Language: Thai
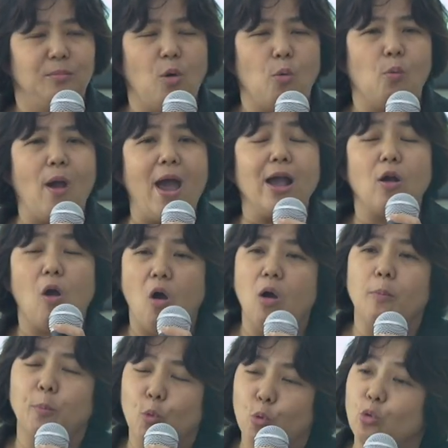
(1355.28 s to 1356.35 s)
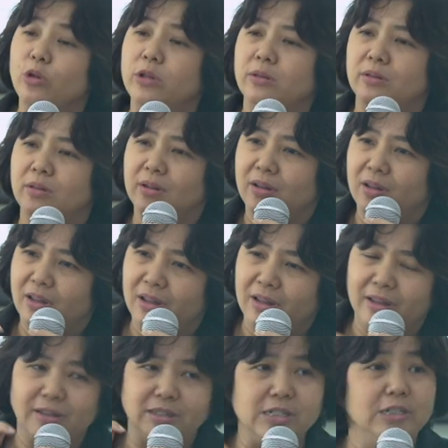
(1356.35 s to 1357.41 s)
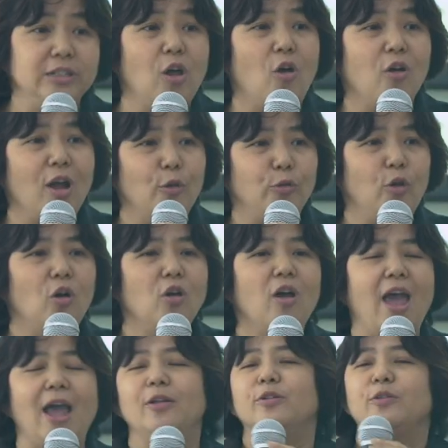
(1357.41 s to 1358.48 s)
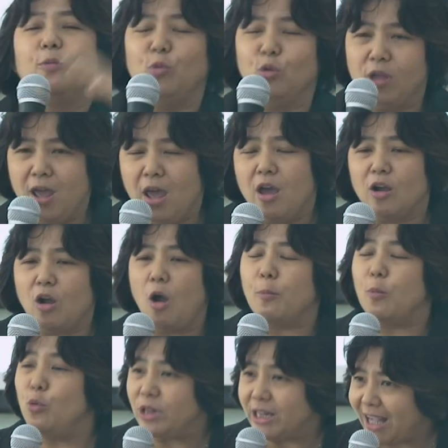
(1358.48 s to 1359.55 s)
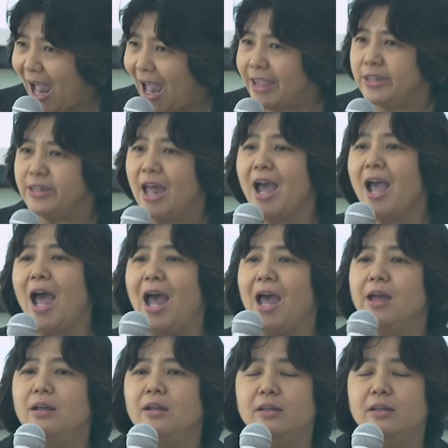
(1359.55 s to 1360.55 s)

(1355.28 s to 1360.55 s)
บอกว่าขอบคุณชื่อน้องเขาเนาะสมมติขอบคุณไก่นะคะ